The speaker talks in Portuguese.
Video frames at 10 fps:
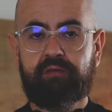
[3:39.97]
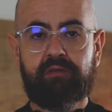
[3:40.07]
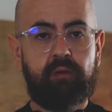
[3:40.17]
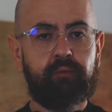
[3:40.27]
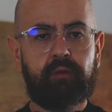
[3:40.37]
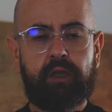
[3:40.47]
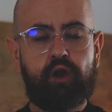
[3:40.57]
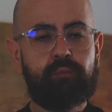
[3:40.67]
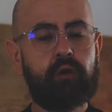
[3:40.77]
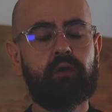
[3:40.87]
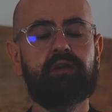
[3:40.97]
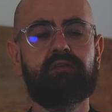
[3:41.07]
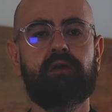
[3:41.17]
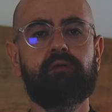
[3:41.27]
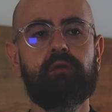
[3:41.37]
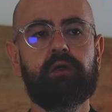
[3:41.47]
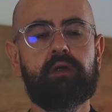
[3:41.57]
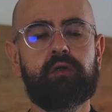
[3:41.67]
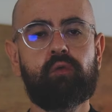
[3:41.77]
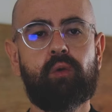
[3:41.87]
fiz nenhuma, nenhuma correção
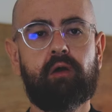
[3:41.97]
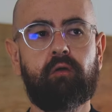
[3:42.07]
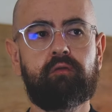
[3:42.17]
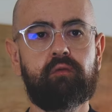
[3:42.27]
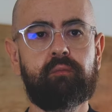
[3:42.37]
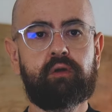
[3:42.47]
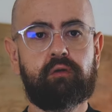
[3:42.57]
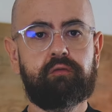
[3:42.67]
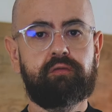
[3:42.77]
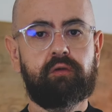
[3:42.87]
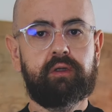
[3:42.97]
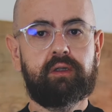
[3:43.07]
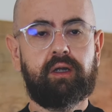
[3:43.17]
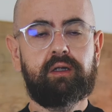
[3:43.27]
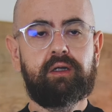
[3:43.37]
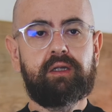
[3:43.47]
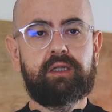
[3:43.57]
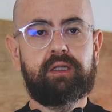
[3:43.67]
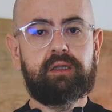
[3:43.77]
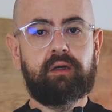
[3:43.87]
no áudio do microfone, tá?
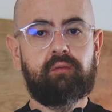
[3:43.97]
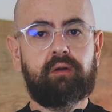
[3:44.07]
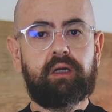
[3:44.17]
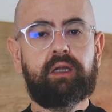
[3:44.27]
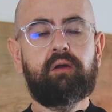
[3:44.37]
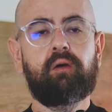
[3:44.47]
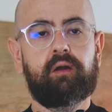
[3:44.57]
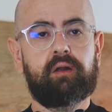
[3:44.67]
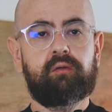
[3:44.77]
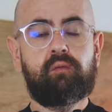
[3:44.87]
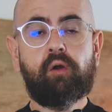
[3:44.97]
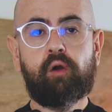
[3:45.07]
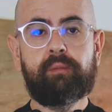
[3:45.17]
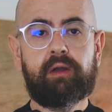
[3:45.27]
Então, e agora? Qual que é o